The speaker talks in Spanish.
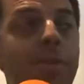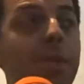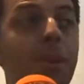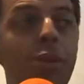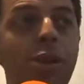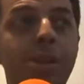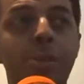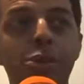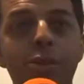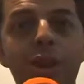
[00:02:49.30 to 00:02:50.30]
mi hermano y yo
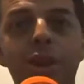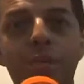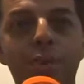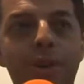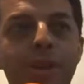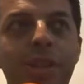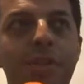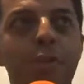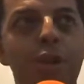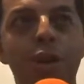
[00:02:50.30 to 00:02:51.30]
hacemos un equipo en este
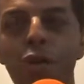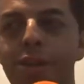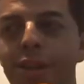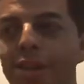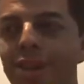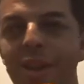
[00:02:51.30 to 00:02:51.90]
tipo de cosas.